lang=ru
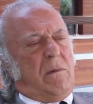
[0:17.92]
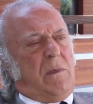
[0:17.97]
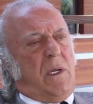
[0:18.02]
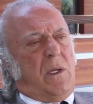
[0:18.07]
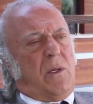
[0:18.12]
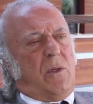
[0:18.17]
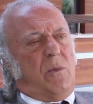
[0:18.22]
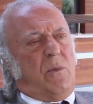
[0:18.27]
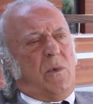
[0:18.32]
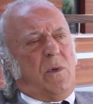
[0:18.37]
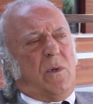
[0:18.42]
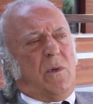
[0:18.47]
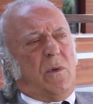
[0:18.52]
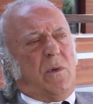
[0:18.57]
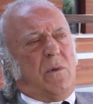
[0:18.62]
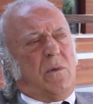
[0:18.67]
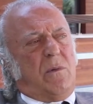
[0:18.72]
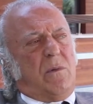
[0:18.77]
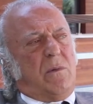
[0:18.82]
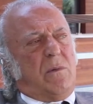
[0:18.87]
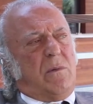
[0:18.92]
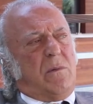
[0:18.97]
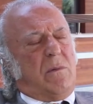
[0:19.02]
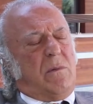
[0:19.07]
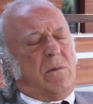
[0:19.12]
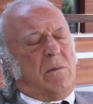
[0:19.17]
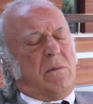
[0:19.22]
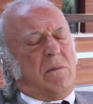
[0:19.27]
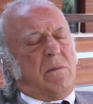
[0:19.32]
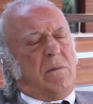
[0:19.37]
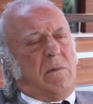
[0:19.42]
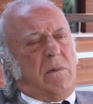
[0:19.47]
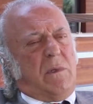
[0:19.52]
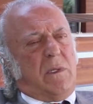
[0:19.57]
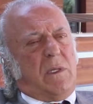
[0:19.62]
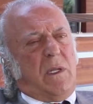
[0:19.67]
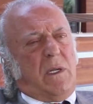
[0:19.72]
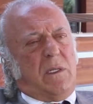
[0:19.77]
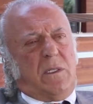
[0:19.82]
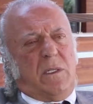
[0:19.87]
Я думаю,
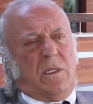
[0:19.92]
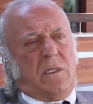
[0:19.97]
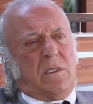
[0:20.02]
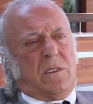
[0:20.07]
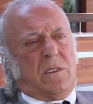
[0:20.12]
это один